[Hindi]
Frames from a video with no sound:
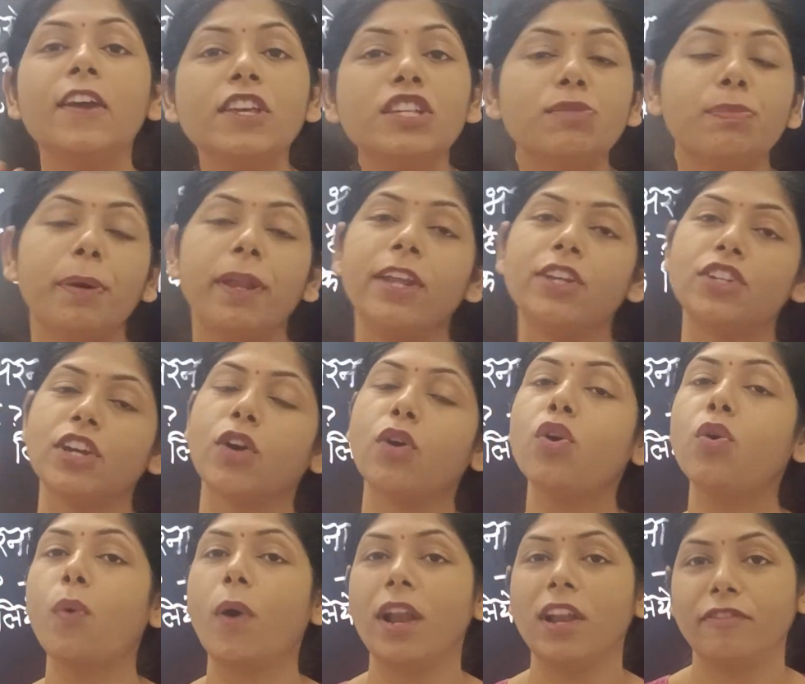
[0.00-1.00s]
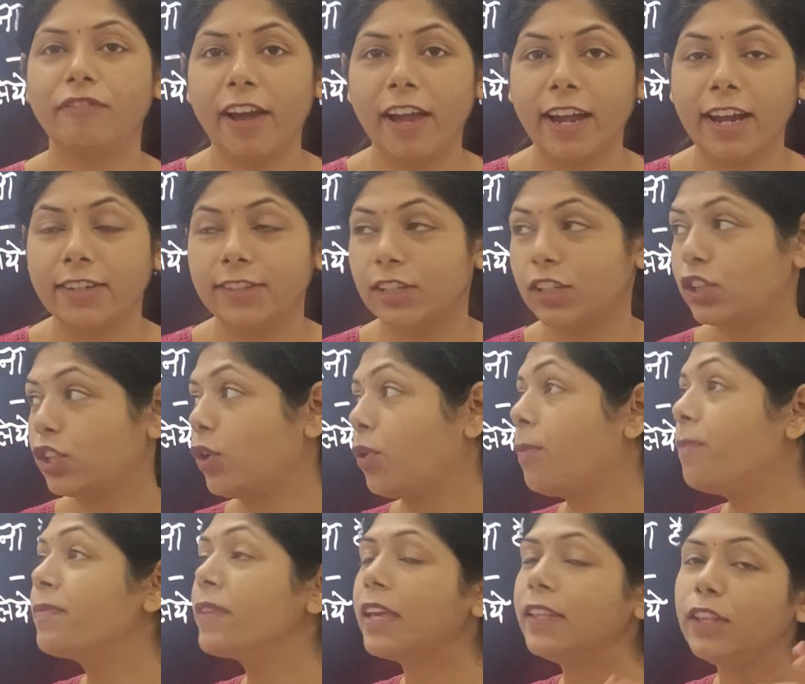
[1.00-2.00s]
इस परीक्षा को क्वालिफाई कर सकते
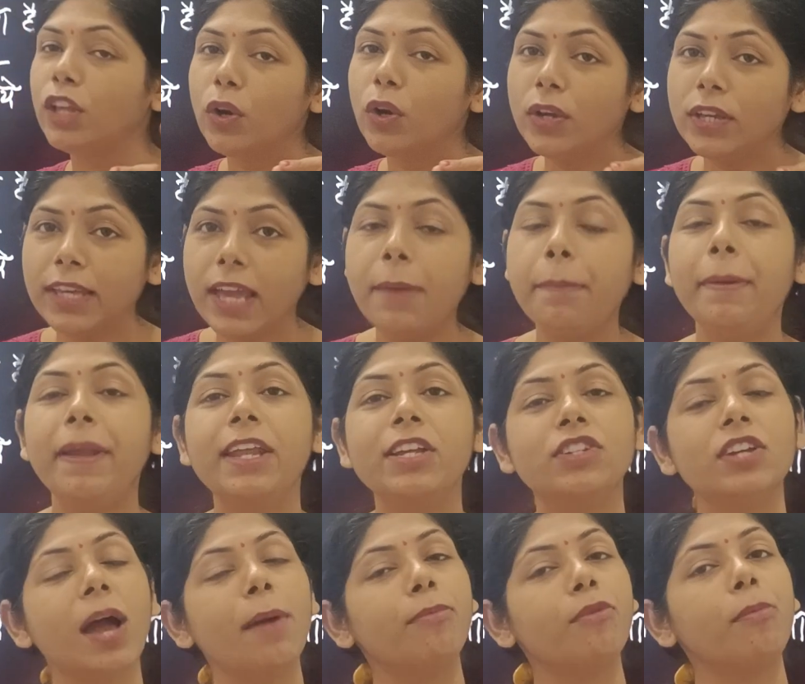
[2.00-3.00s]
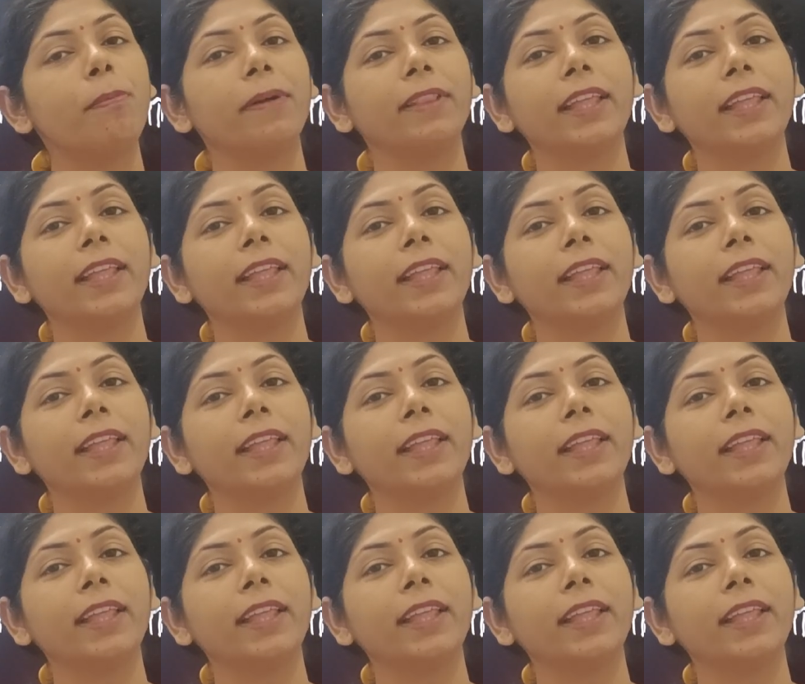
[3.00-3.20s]
हो देखो ये परीक्षा आपको